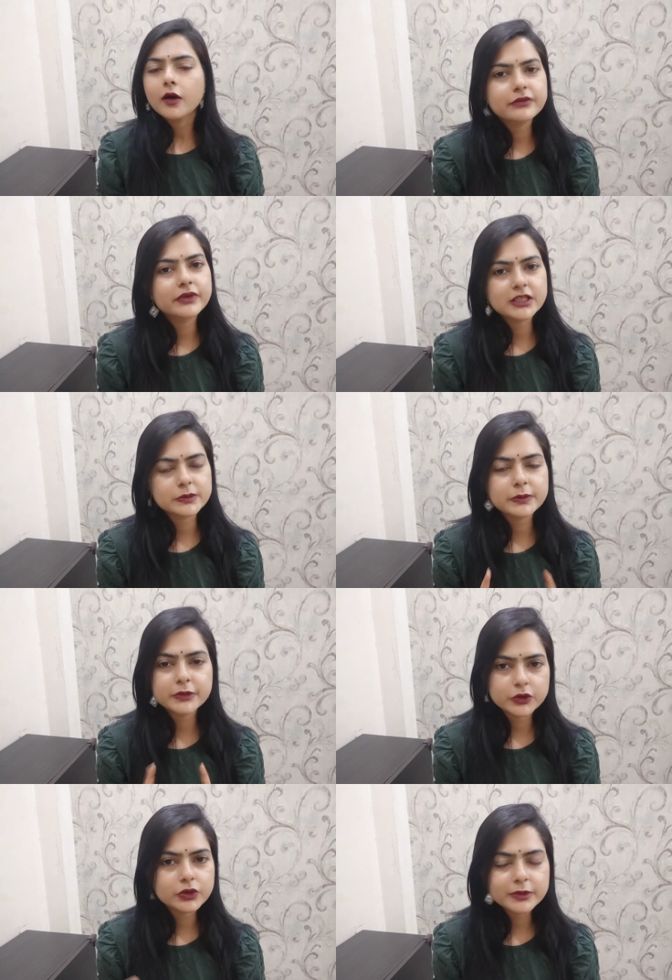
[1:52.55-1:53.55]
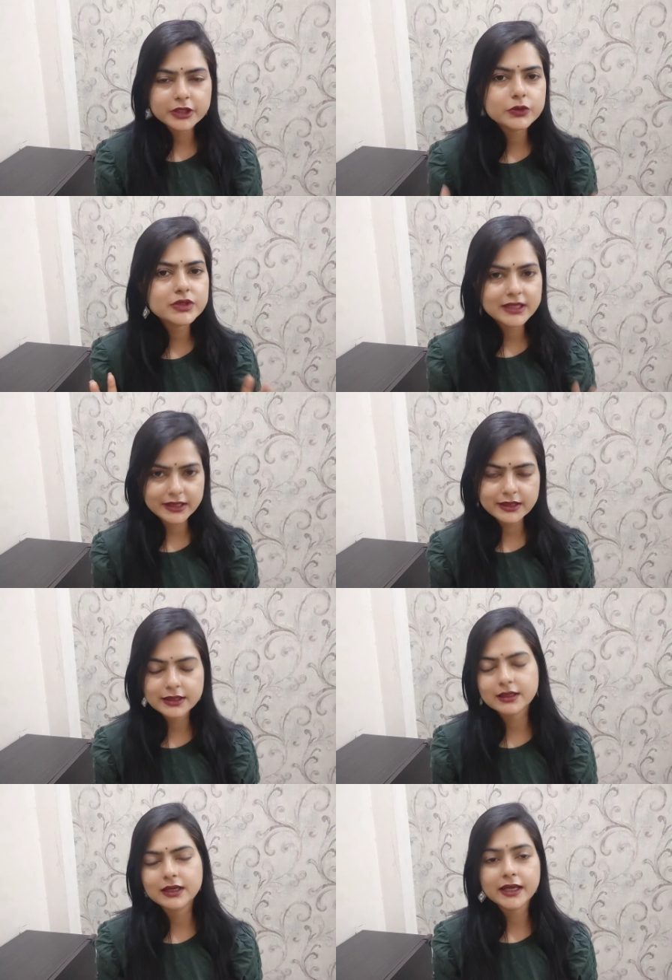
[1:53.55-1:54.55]
और इसमें बिल्कुल भी यूज़ नहीं
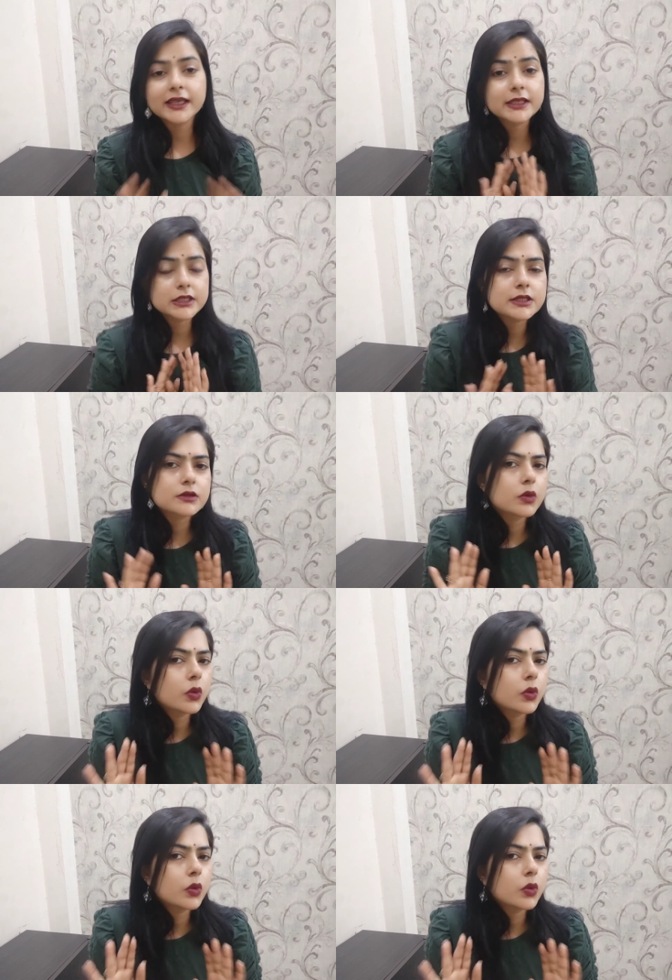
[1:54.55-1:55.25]
करना है दिस इज़